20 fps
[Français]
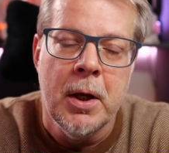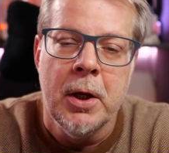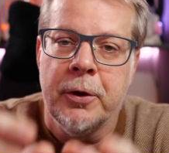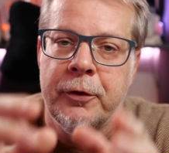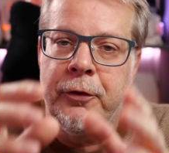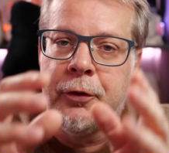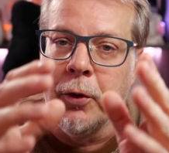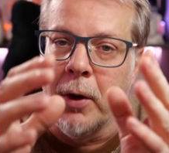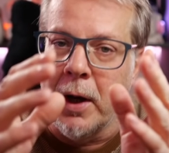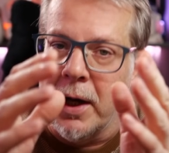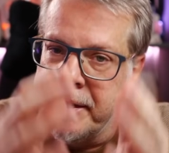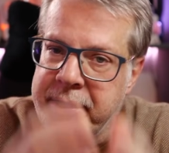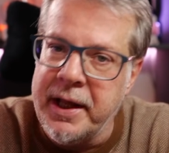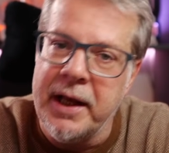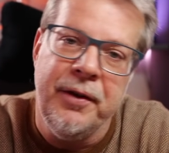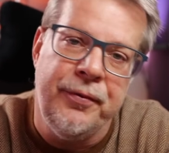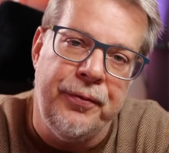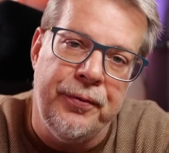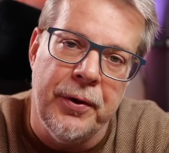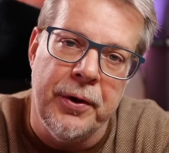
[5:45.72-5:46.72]
Sur un
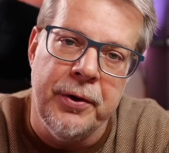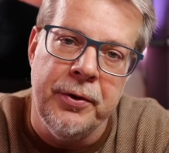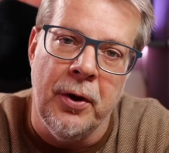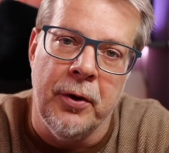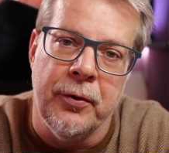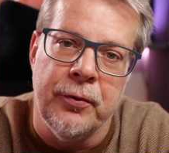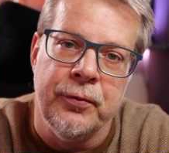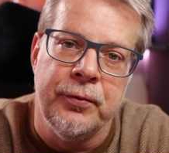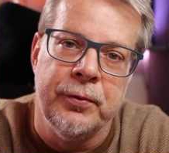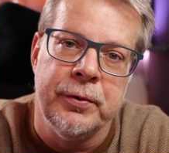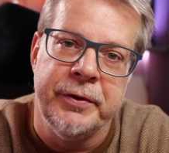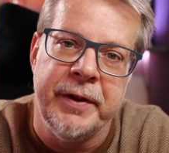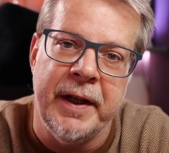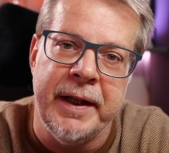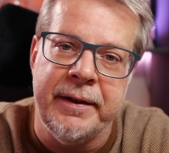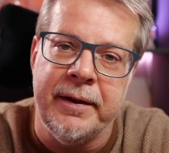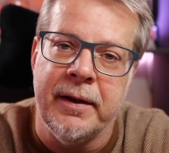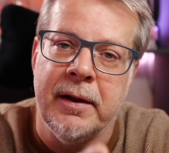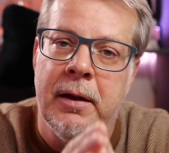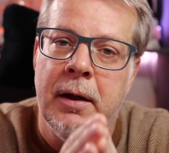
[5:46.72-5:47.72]
iPhone, vous
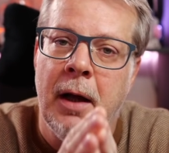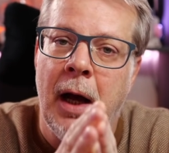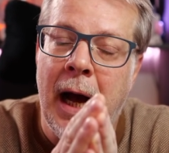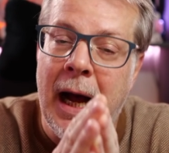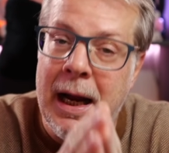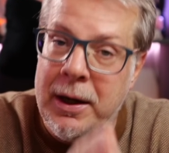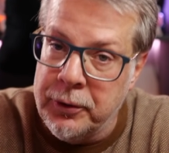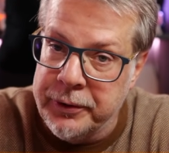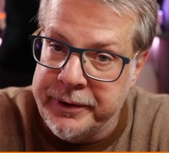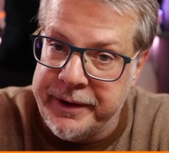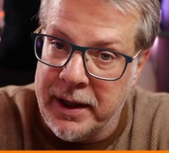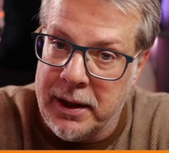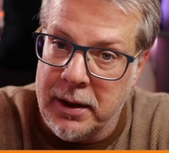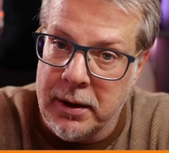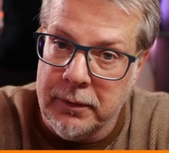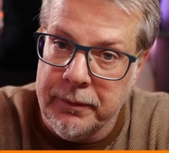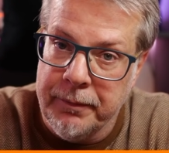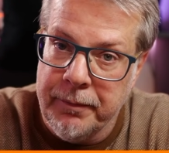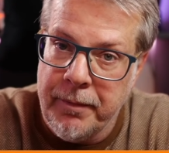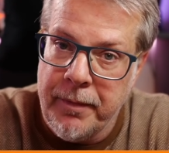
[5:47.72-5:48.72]
êtes à l'hôtel.
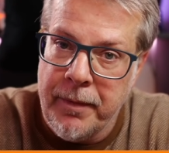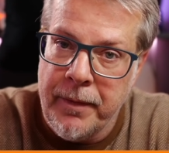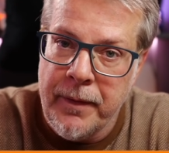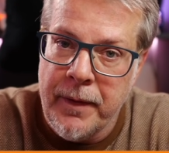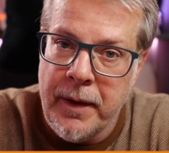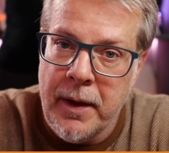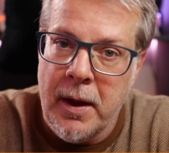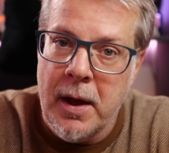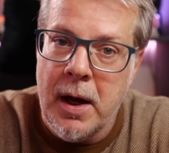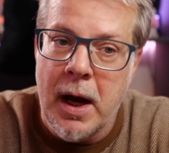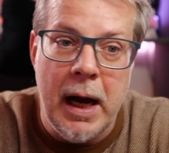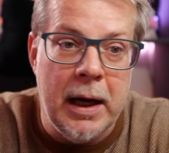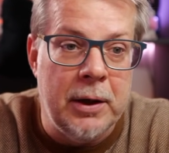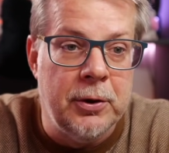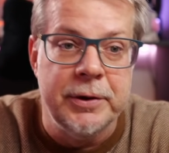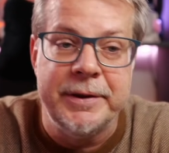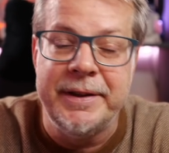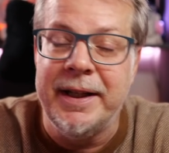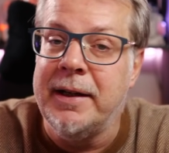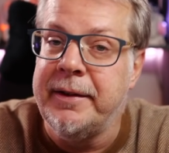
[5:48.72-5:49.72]
À
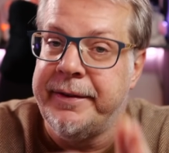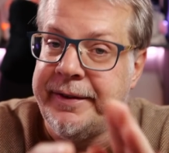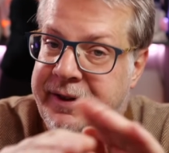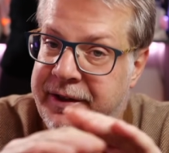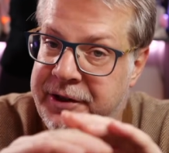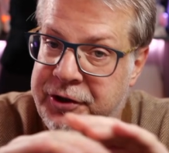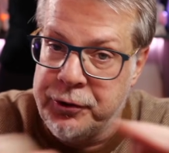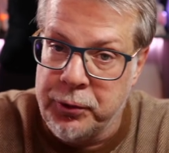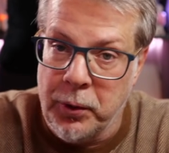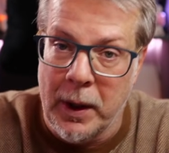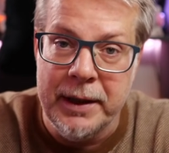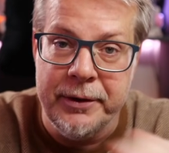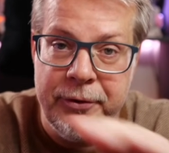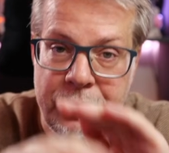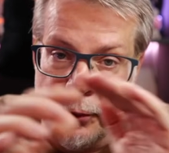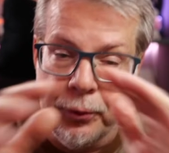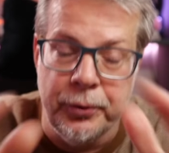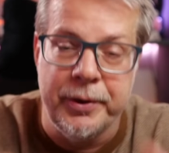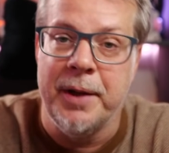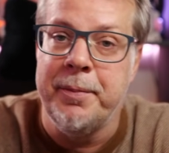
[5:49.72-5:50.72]
l'hôtel, c'est chouette,
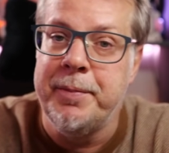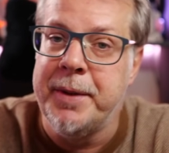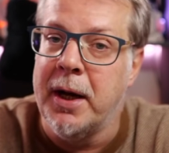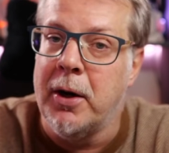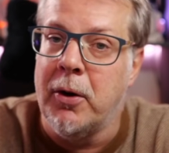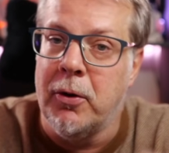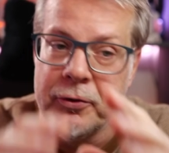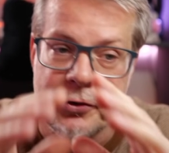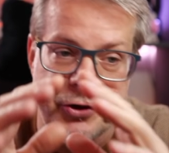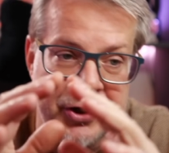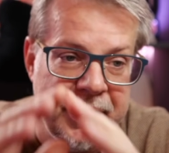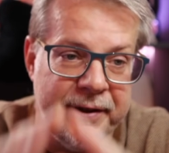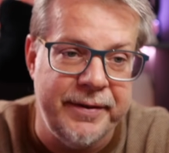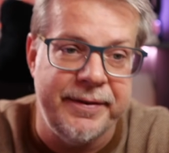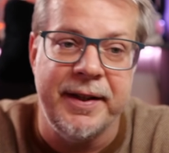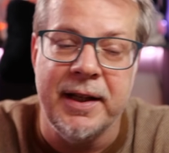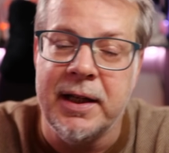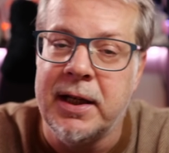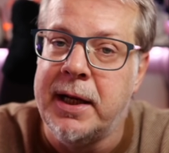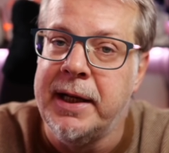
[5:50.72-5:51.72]
tout est bien rangé,
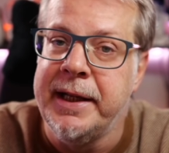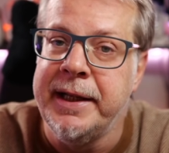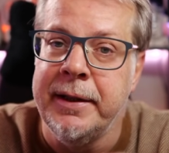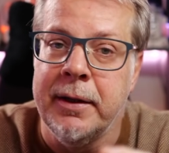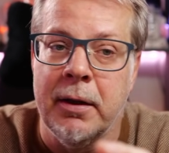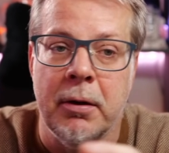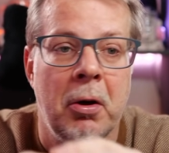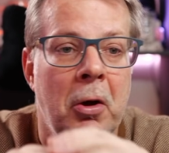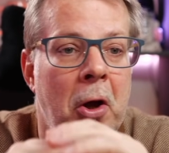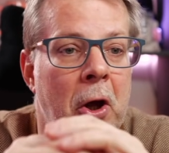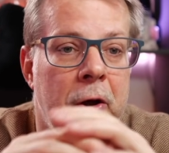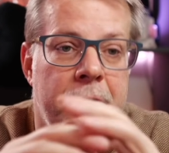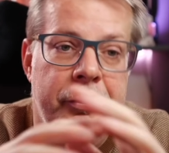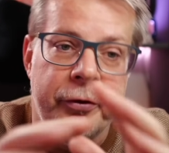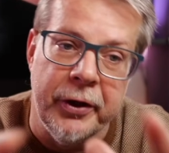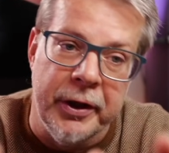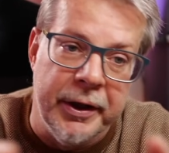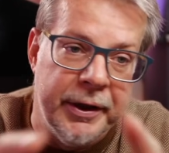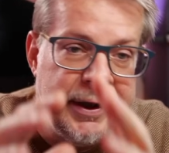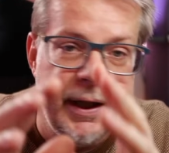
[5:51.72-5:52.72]
c'est clean,
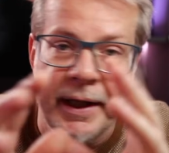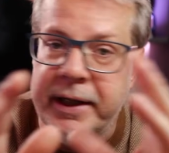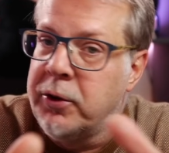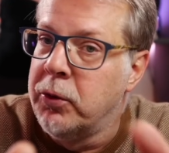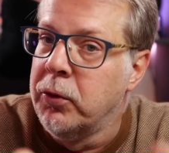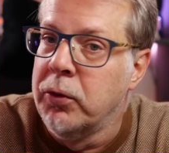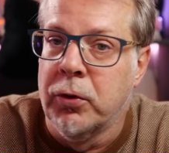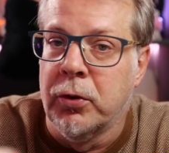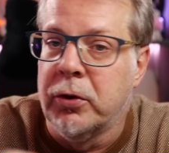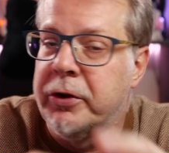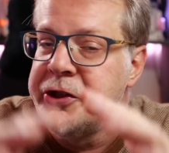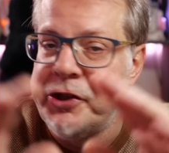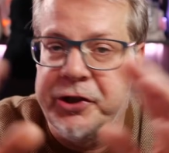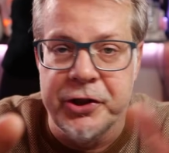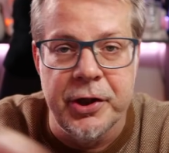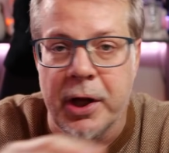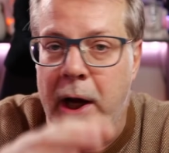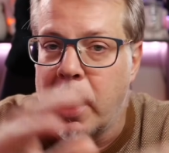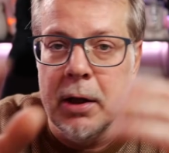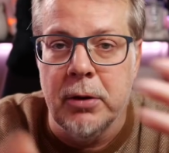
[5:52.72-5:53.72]
c'est une déco
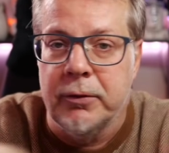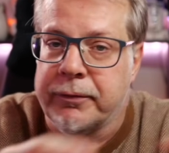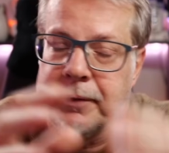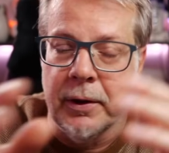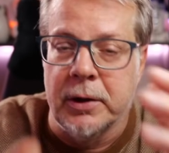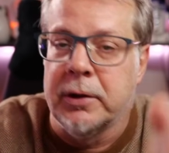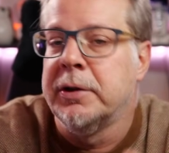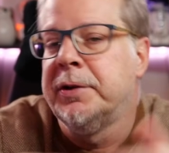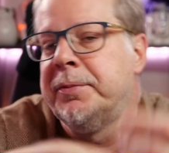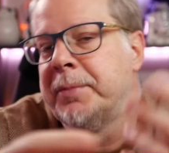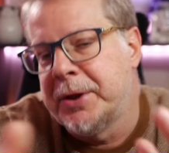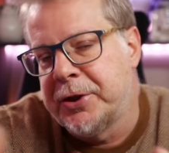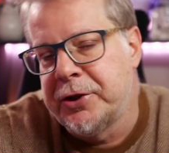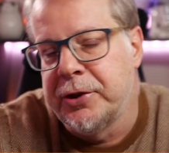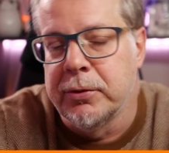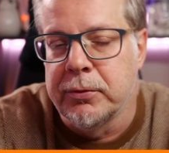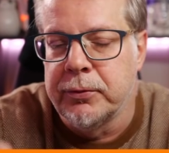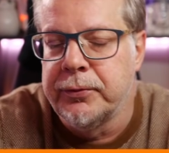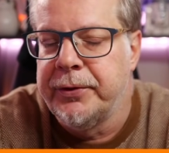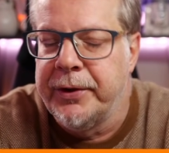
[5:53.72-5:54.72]
originale, enfin,
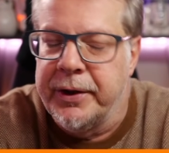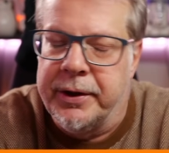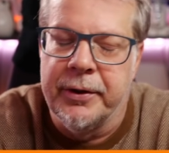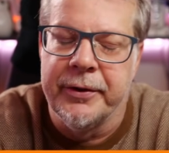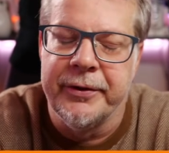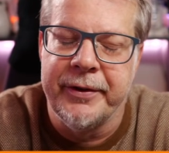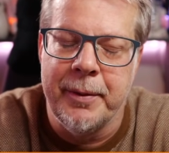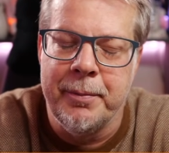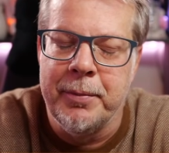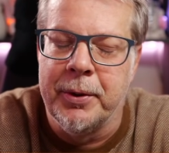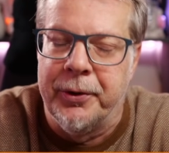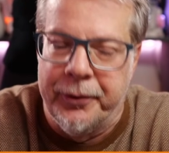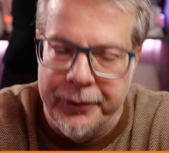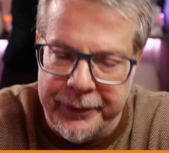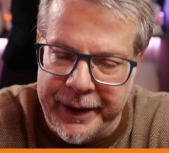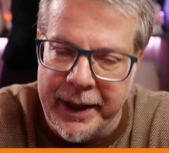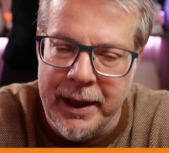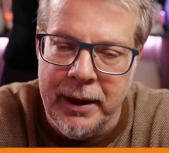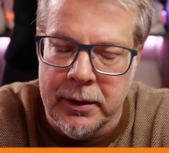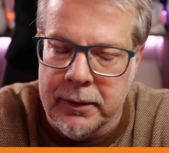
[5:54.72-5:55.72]
imaginons que vous êtes dans un bon
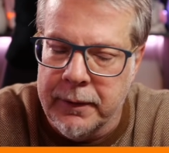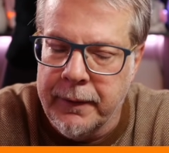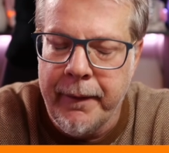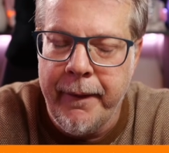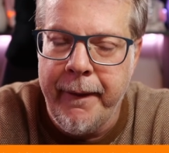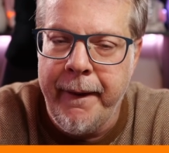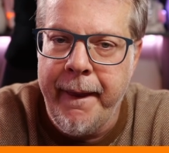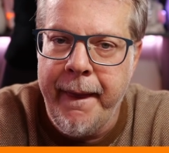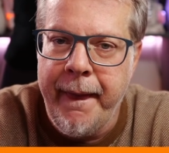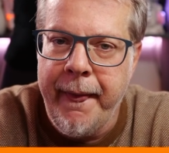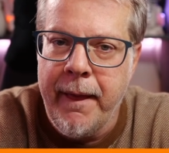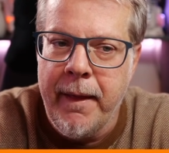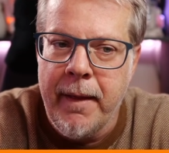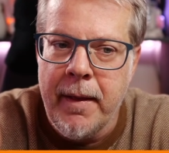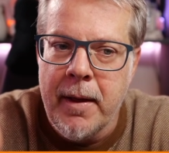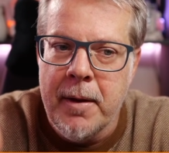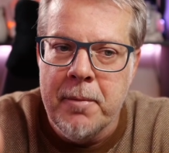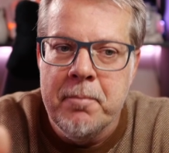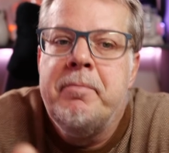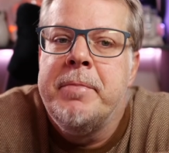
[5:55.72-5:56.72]
hôtel.
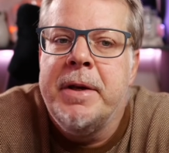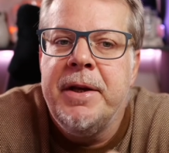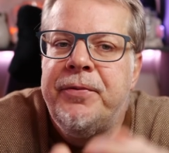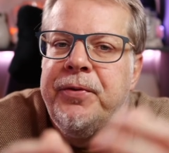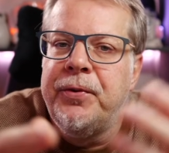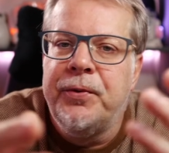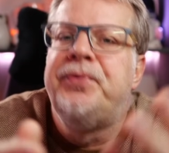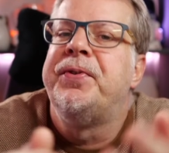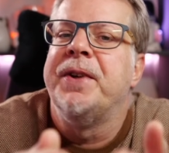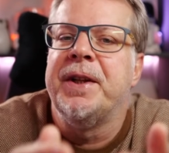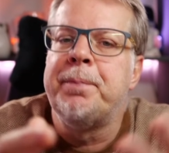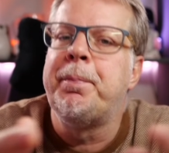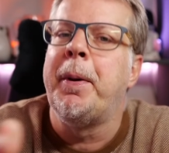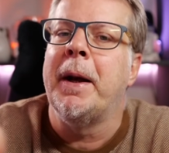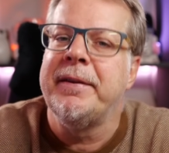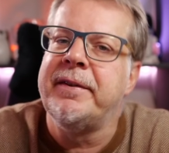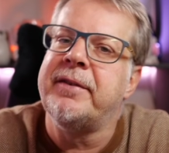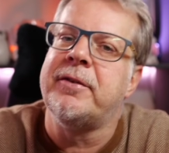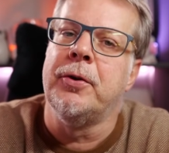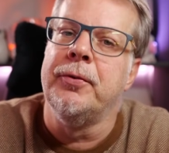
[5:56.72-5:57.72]
Mais vous ne faites
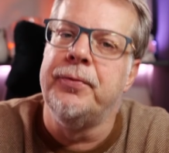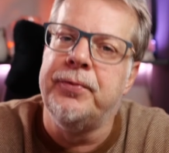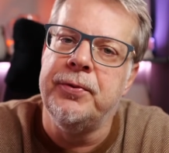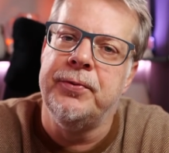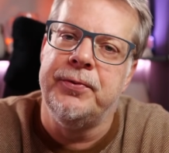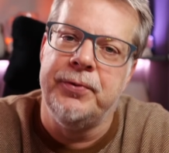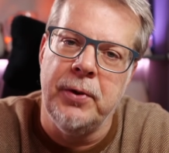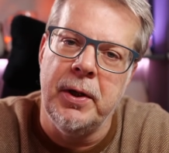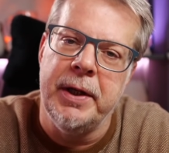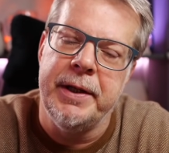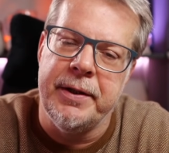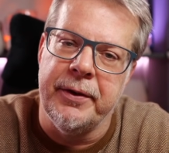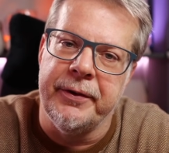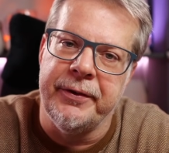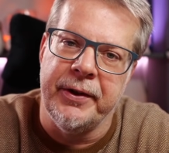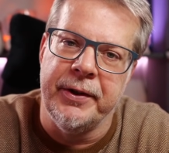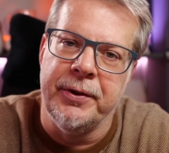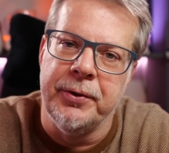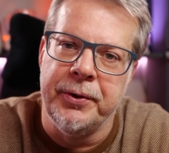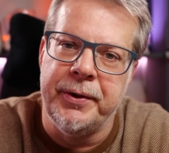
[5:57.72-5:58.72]
pas ce que vous voulez dans
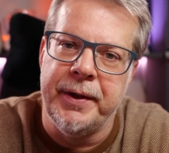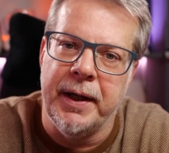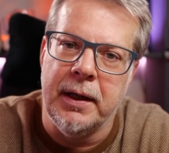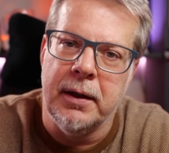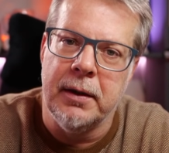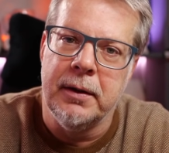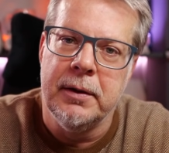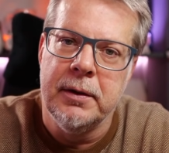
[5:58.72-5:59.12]
un hôtel.